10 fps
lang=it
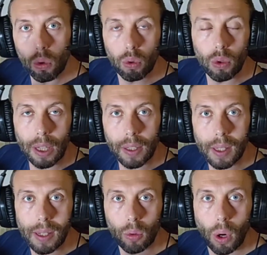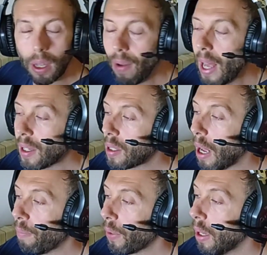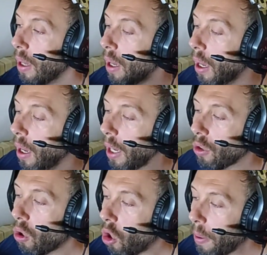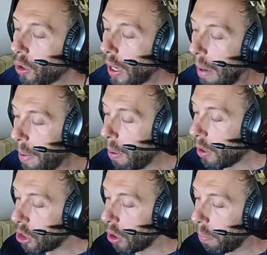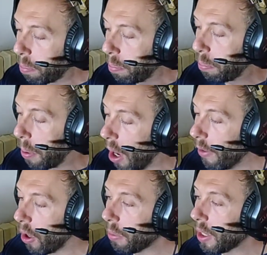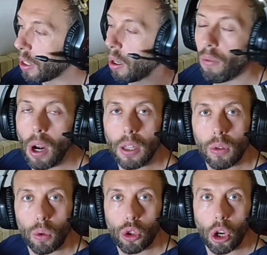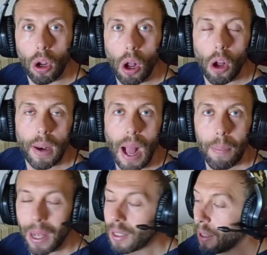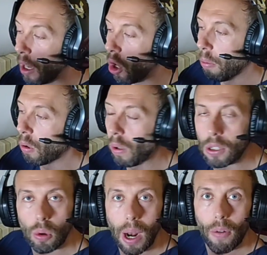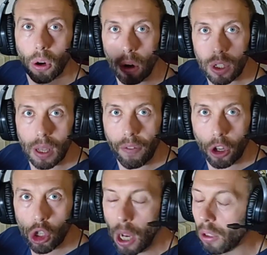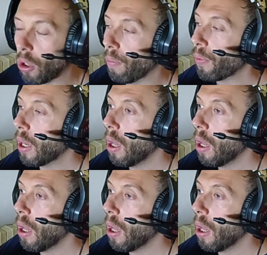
tutta un'attrezzatura diversa e non come noi che abbiamo questo povero misero volantuccio Ori Apex che comunque il suo lavoro lo stava facendo.